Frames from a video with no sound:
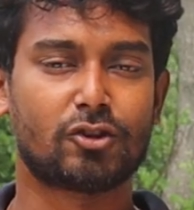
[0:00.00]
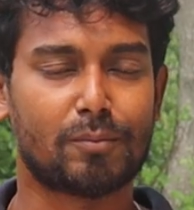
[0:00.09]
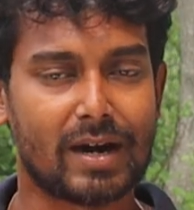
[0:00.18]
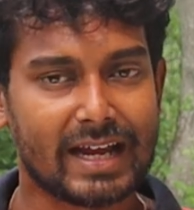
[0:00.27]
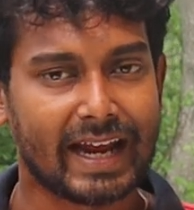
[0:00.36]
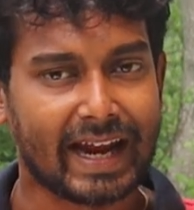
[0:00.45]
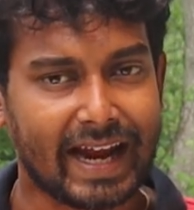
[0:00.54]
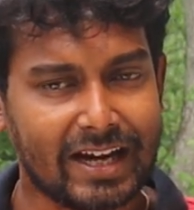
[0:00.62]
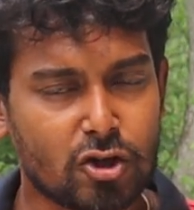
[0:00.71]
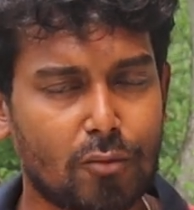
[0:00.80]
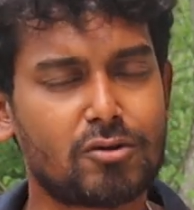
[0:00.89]
তোমার
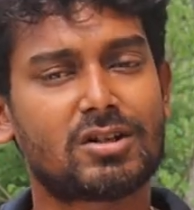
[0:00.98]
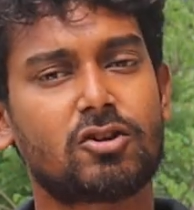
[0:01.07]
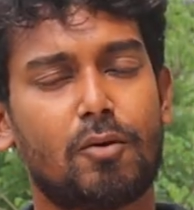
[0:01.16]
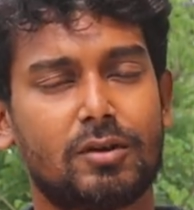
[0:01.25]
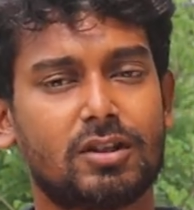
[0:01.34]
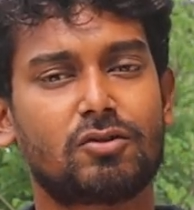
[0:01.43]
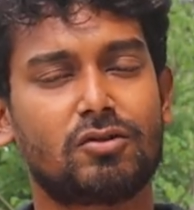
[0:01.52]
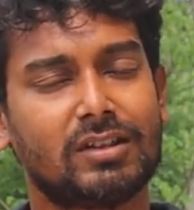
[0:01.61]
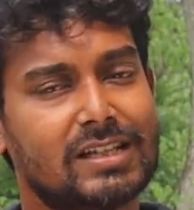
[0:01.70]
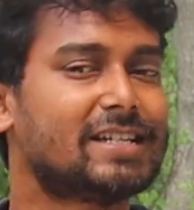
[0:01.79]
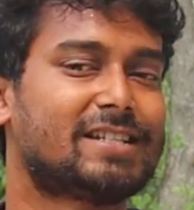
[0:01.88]
এই সমস্যার সমাধান
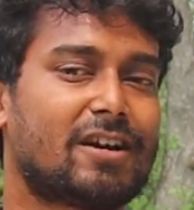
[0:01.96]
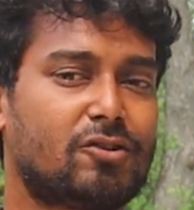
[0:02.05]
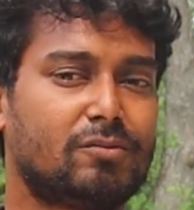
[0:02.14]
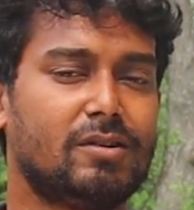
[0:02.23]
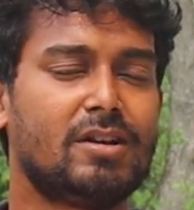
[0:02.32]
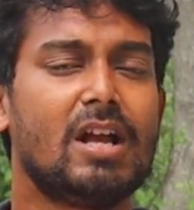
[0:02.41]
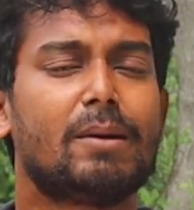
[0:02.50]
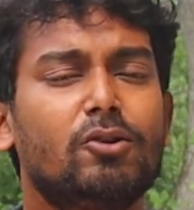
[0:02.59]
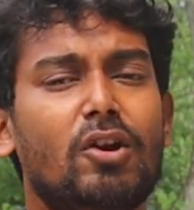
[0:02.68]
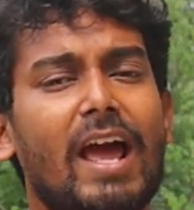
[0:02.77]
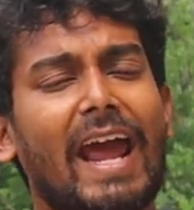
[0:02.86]
করতে চেষ্টা করো
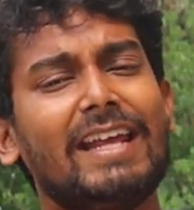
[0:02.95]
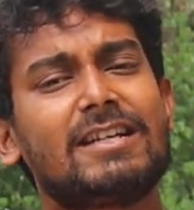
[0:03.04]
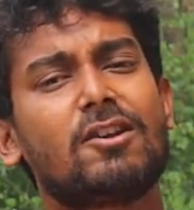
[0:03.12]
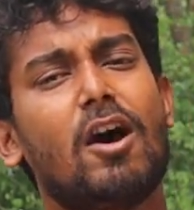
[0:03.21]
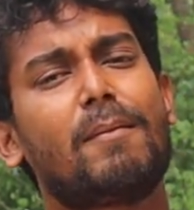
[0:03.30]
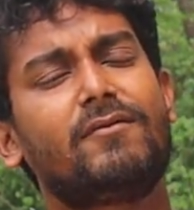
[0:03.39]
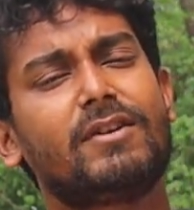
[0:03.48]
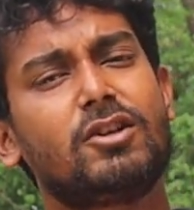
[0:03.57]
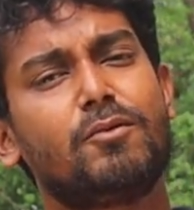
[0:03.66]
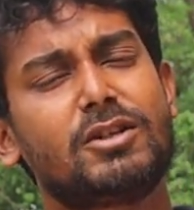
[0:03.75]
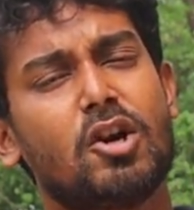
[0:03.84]
বন্ধুরা এই ছিল আমার
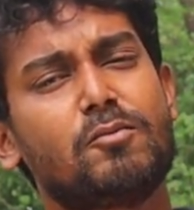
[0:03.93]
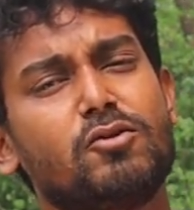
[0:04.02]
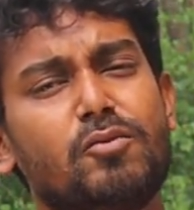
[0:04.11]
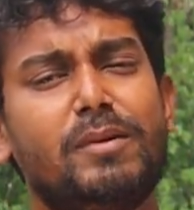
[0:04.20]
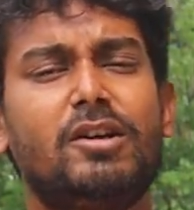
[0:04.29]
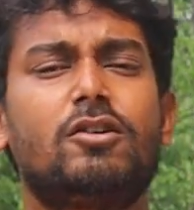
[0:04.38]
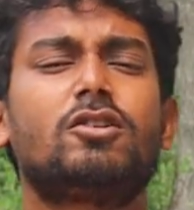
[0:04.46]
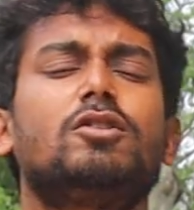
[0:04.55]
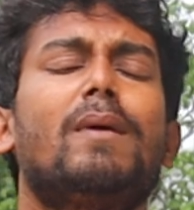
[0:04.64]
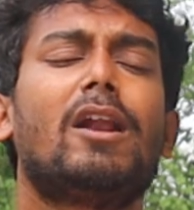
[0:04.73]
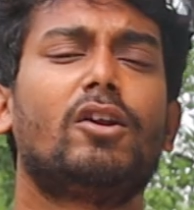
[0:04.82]
ভিডিও বিষয়বস্তু ভিডিওটি
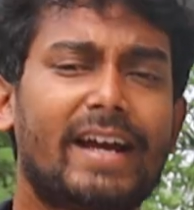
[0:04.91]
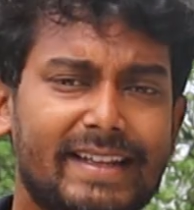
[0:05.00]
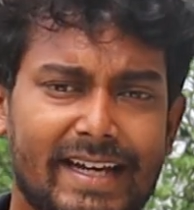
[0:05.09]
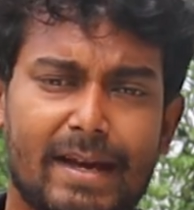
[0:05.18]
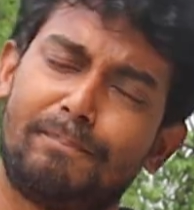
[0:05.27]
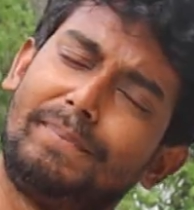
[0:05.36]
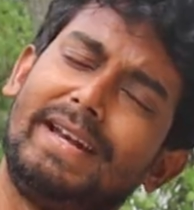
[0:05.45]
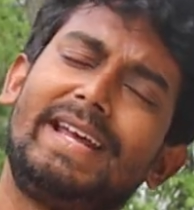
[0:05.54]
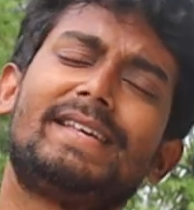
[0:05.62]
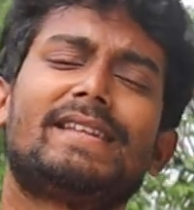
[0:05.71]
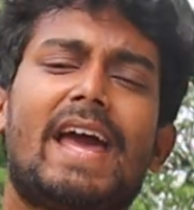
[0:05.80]
যদি ভালো লেগে থাকে
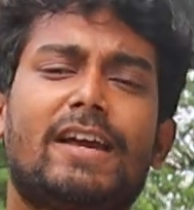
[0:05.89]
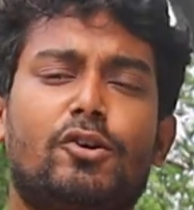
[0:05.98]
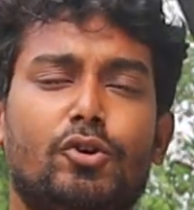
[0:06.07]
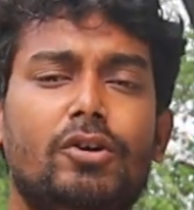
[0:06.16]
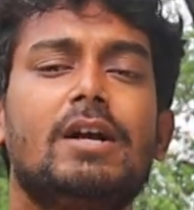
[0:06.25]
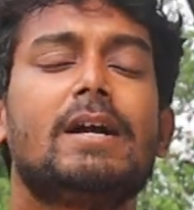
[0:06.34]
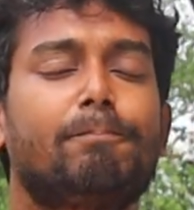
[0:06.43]
প্লিজ লাইক করো